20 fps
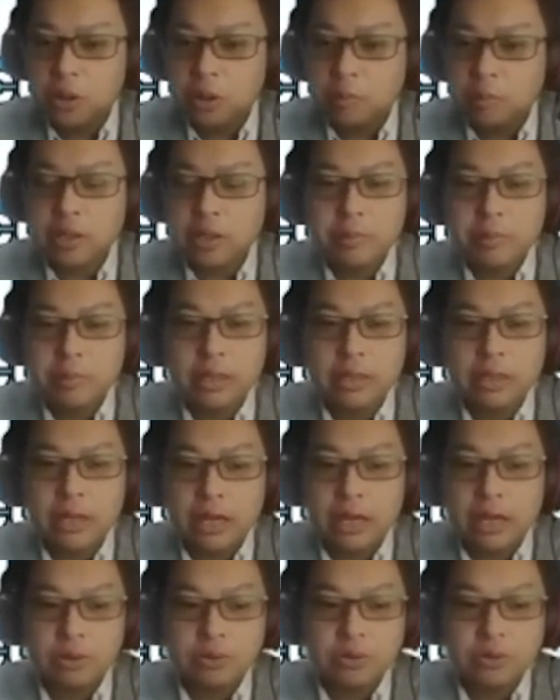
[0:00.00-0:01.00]
まずは皆
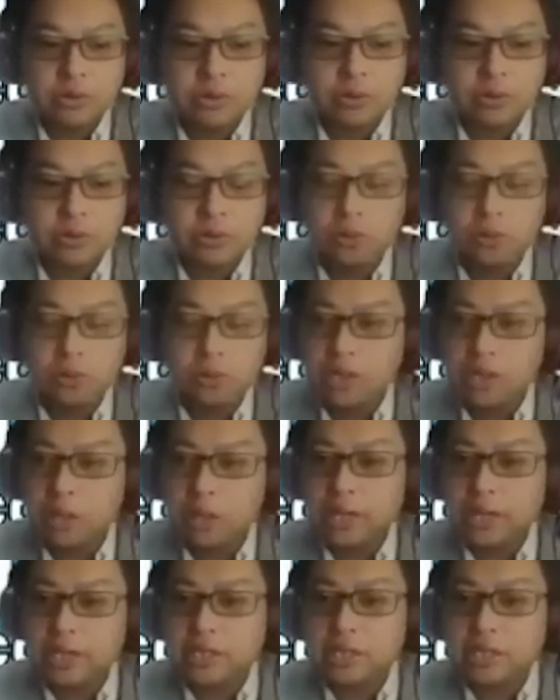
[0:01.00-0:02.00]
さん、あの、ちょっととん
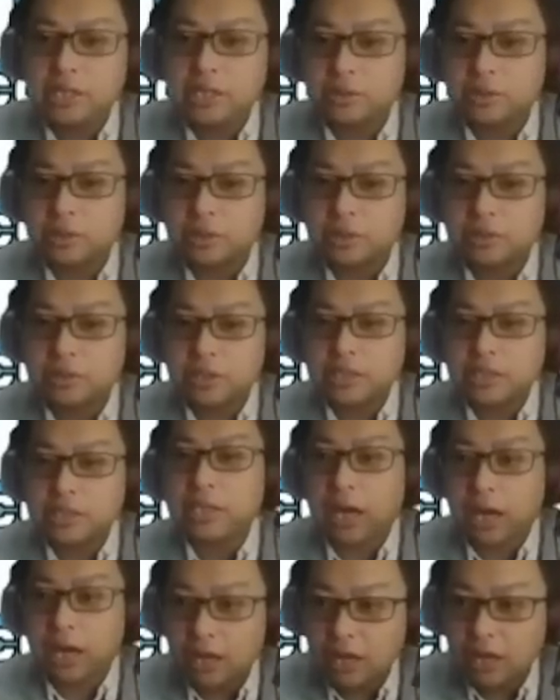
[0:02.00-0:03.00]
でもないチームで
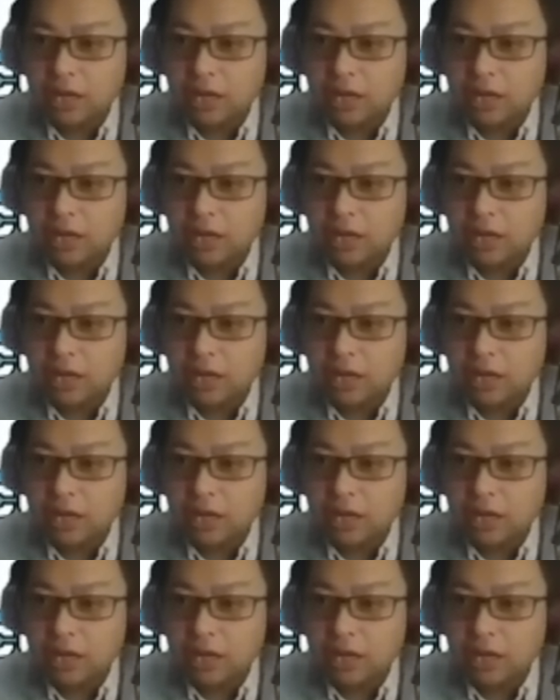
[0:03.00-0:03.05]
した。